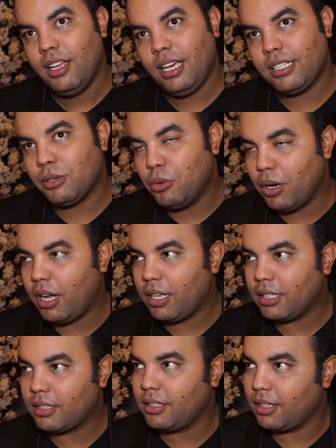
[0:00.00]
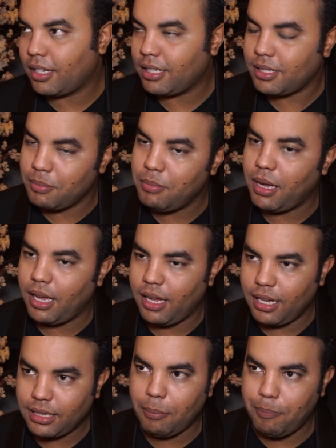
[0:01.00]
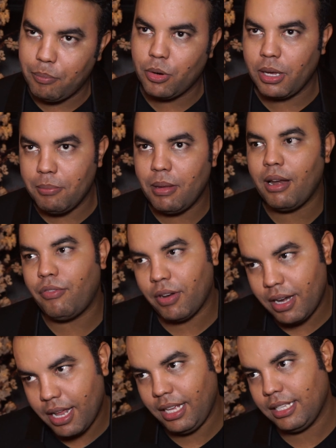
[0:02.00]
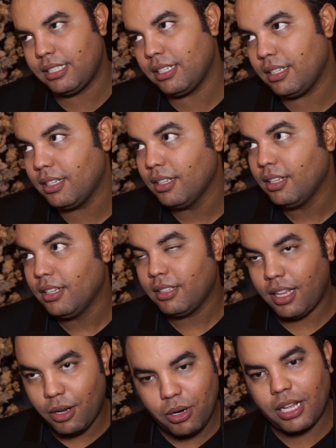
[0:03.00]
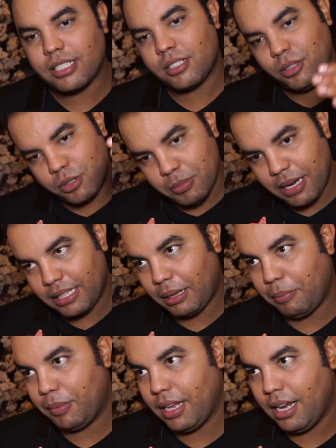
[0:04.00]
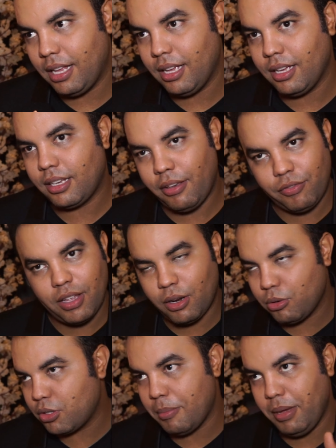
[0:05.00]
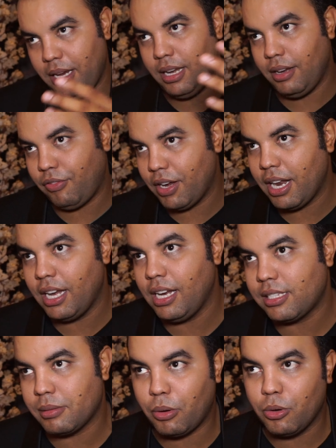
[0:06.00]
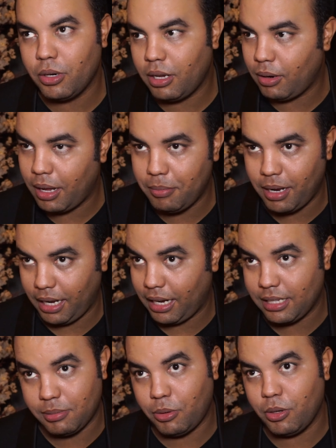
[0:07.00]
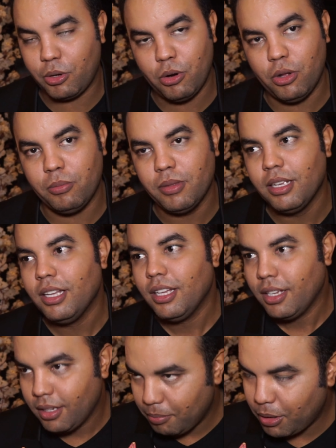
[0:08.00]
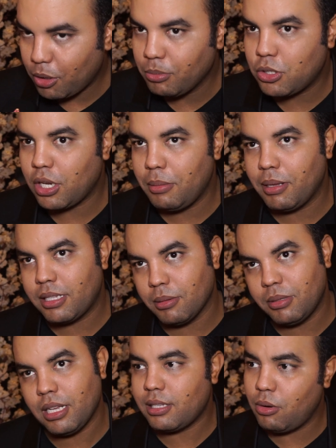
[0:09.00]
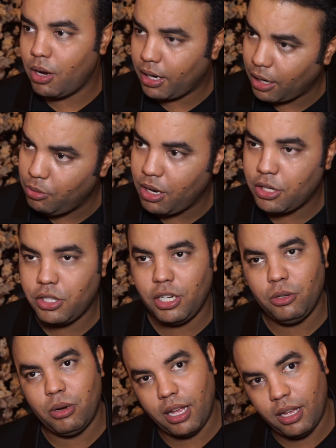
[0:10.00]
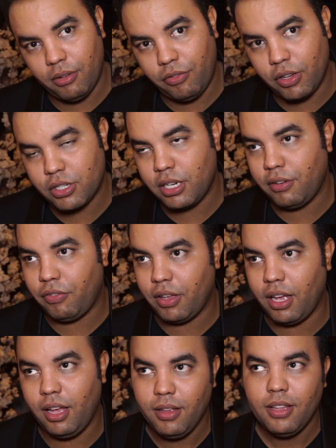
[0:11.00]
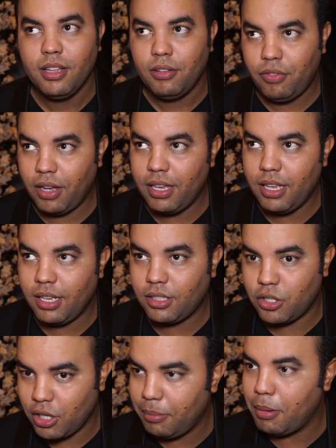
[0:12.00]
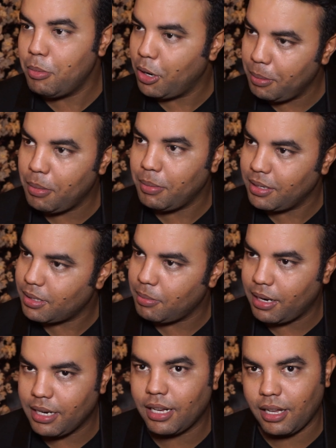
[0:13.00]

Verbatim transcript: حيت هو كتسمى ايطاب مهمه للفنان حيت ضروري خص دوز من الايطاب ديال كيف داروا جميع الفنانين اللي سبقونا والعمالقه اللي سبقونا كلهم مروا من تجربه التمثيل سواء كانوا ناجحين ولا فاشلين فيها فهي تجربه مهمه بالنسبه لينا